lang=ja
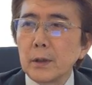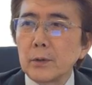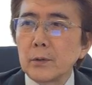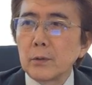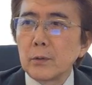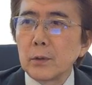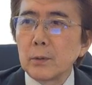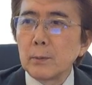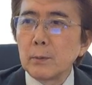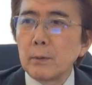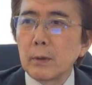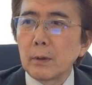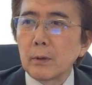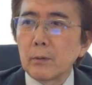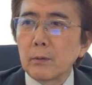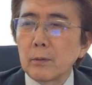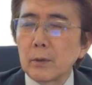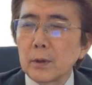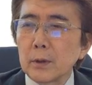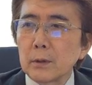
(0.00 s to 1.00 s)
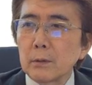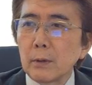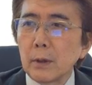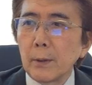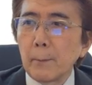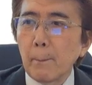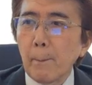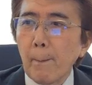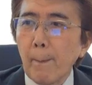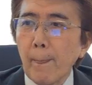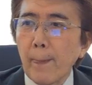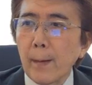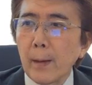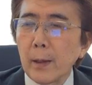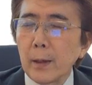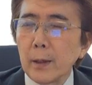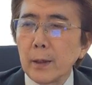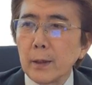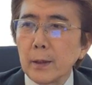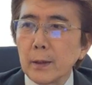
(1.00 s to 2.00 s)
えーと、と今はこの方は、
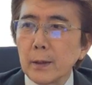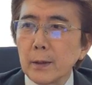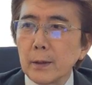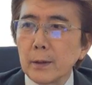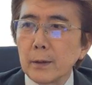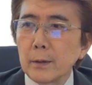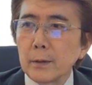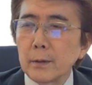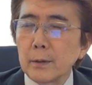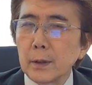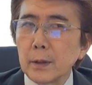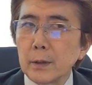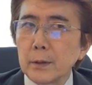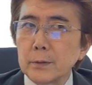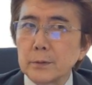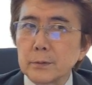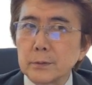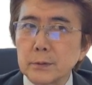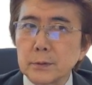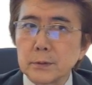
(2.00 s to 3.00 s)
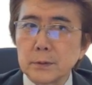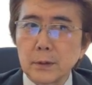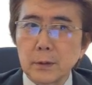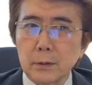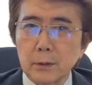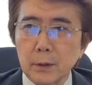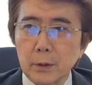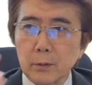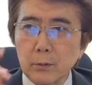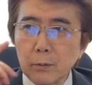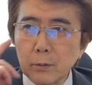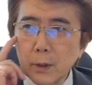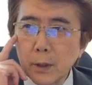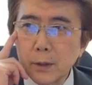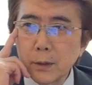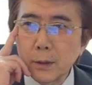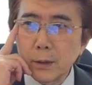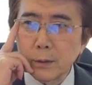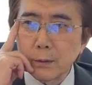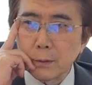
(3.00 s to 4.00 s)
えー、電気通信大学から
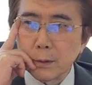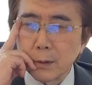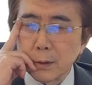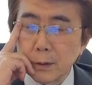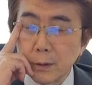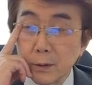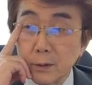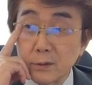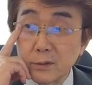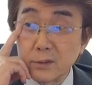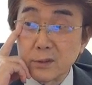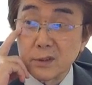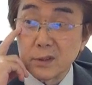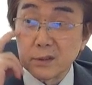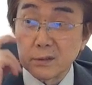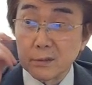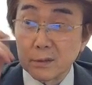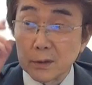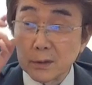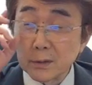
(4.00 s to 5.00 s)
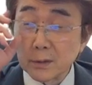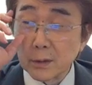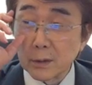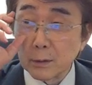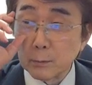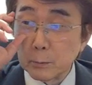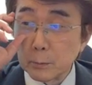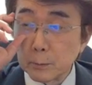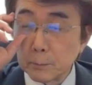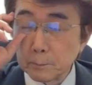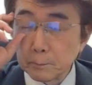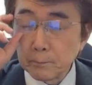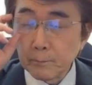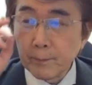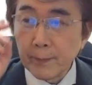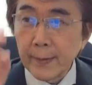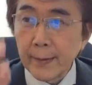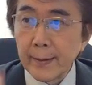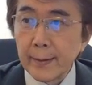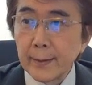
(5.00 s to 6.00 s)
東海大学かなんかに移ってるんですけども
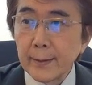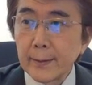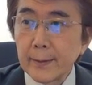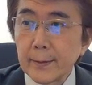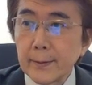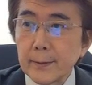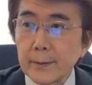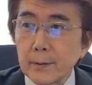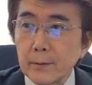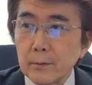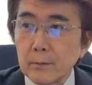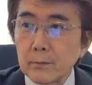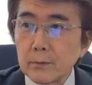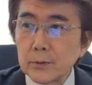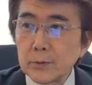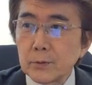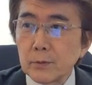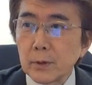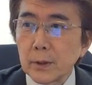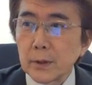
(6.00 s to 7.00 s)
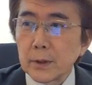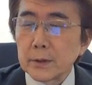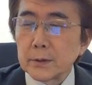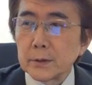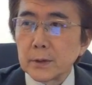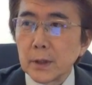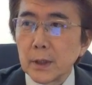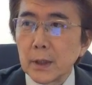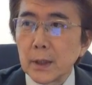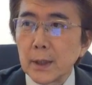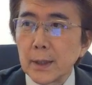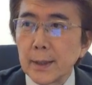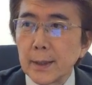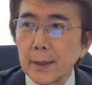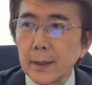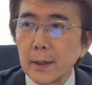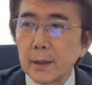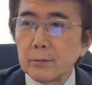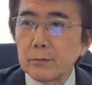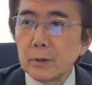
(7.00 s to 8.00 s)
でこの人がですね
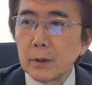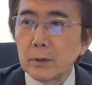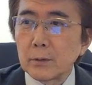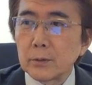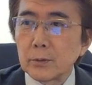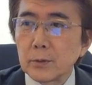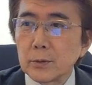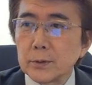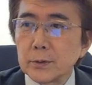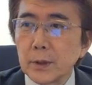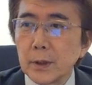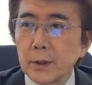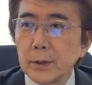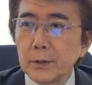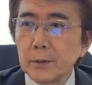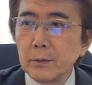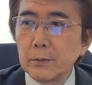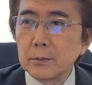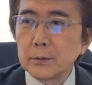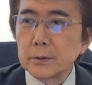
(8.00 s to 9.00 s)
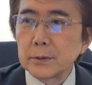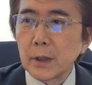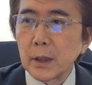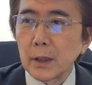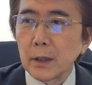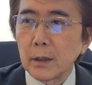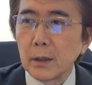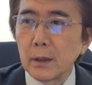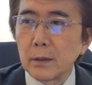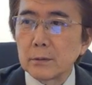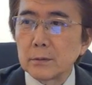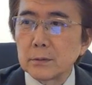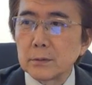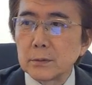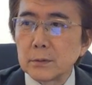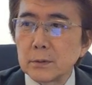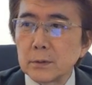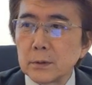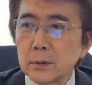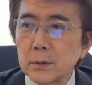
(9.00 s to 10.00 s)
ライフワークとして日本再科
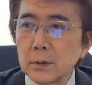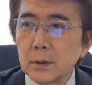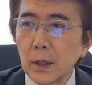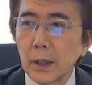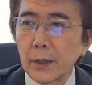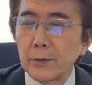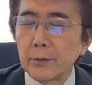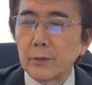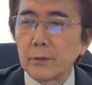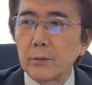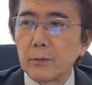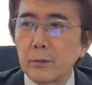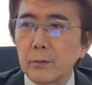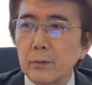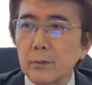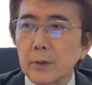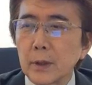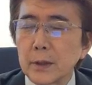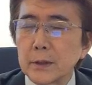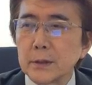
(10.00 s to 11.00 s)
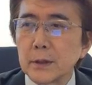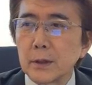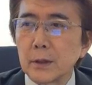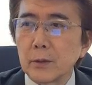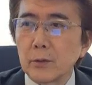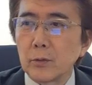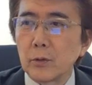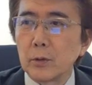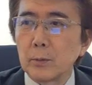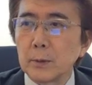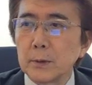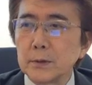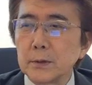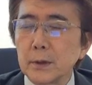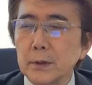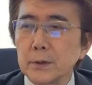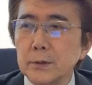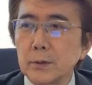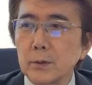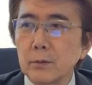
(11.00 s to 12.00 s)
学会というのを立ち上げており
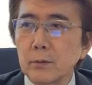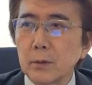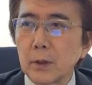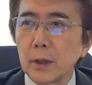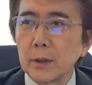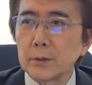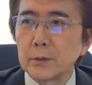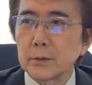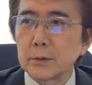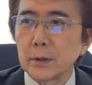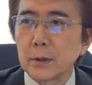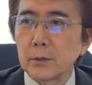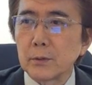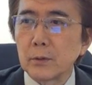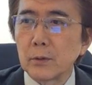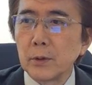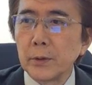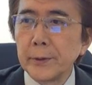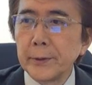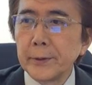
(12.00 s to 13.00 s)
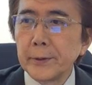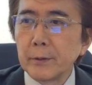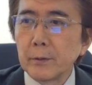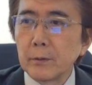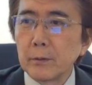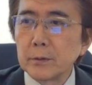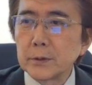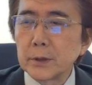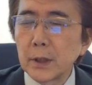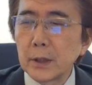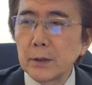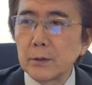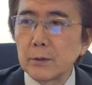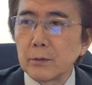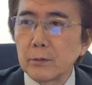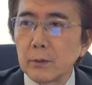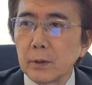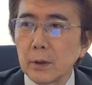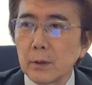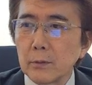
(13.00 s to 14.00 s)
ましてそこの会長さんとこの
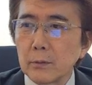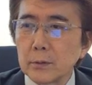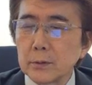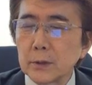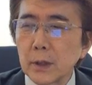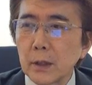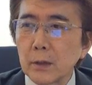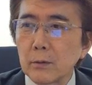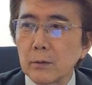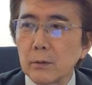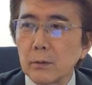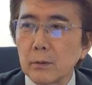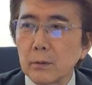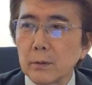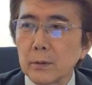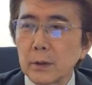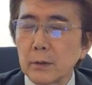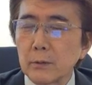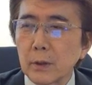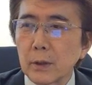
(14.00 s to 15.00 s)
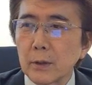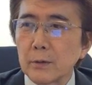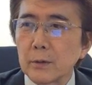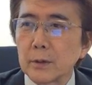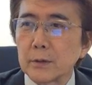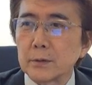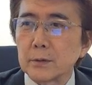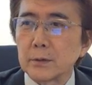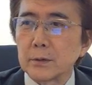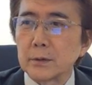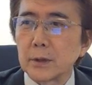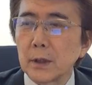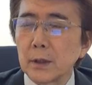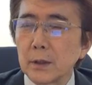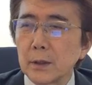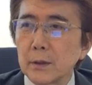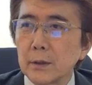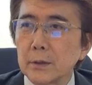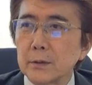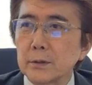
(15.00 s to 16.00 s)
蔡というのはあの最高なんとかってやつの
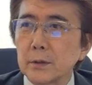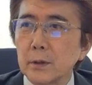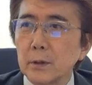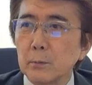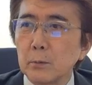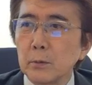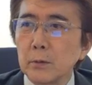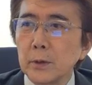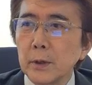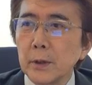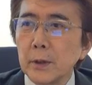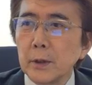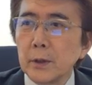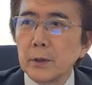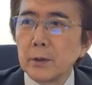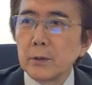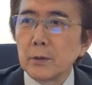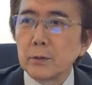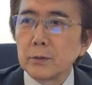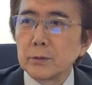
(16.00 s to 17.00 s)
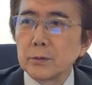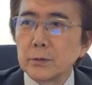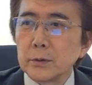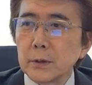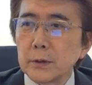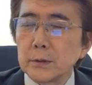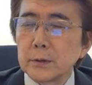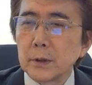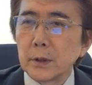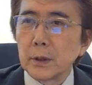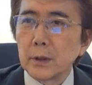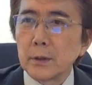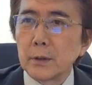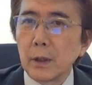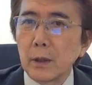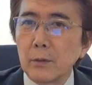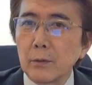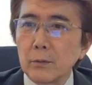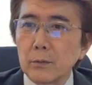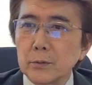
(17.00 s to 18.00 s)
蔡なんですけども要するにです
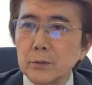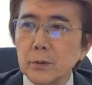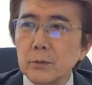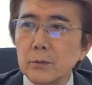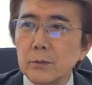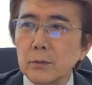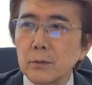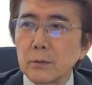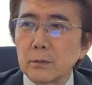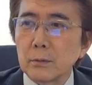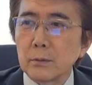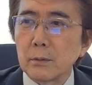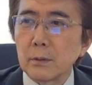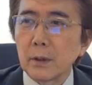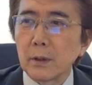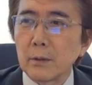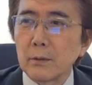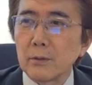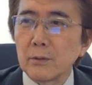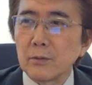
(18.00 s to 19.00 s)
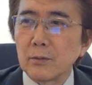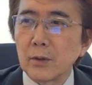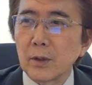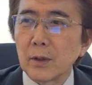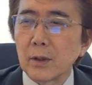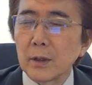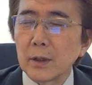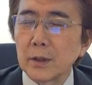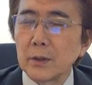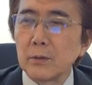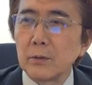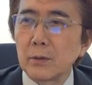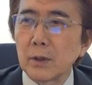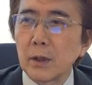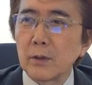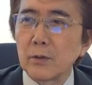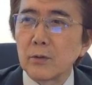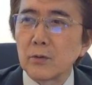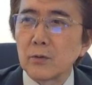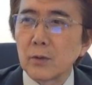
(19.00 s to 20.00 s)
ねあの超能力の研究とか
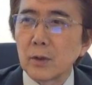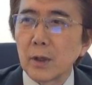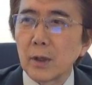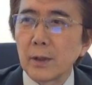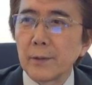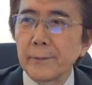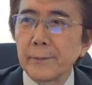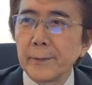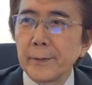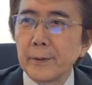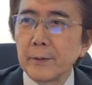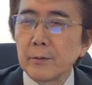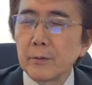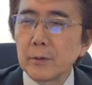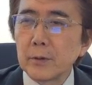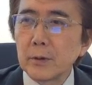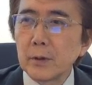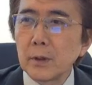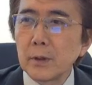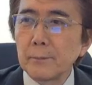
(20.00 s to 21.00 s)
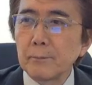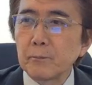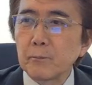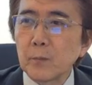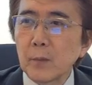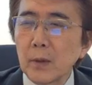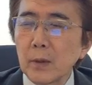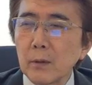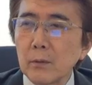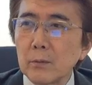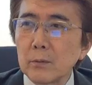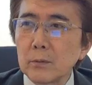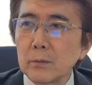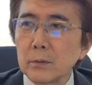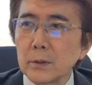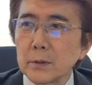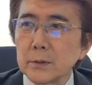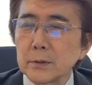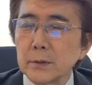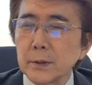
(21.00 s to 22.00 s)
気の研究とかこういった
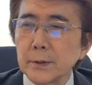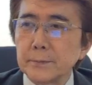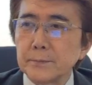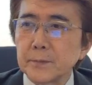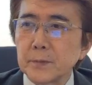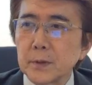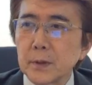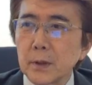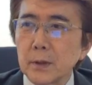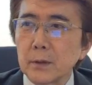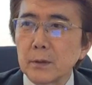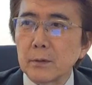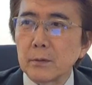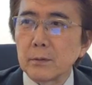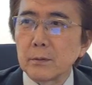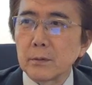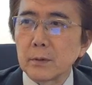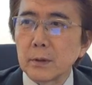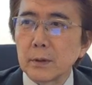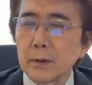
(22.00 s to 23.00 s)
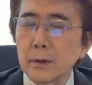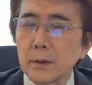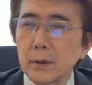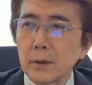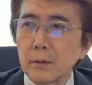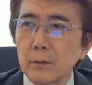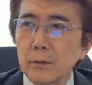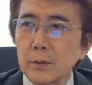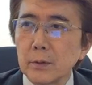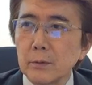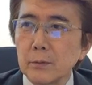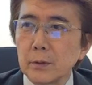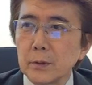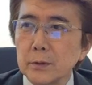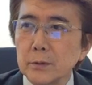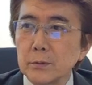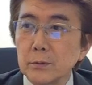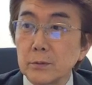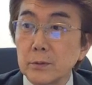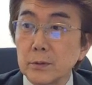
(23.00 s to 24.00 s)
ことをですねやってる方でこれ日
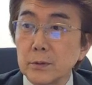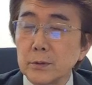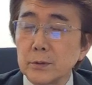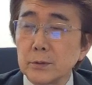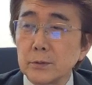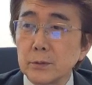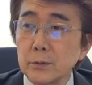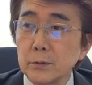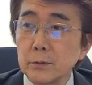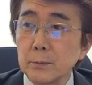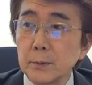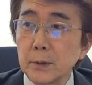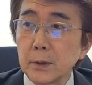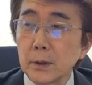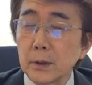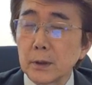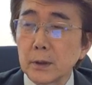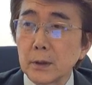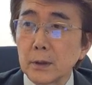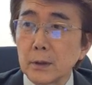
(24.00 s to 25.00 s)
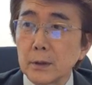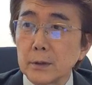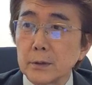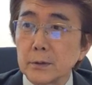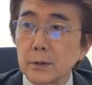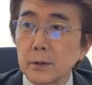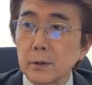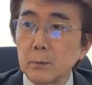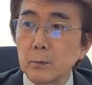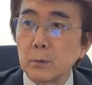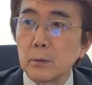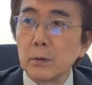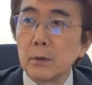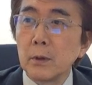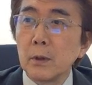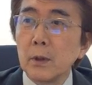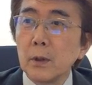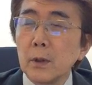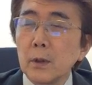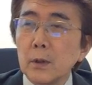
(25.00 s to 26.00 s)
本で非常に有名な方なんですけど
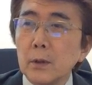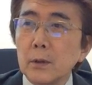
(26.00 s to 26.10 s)
も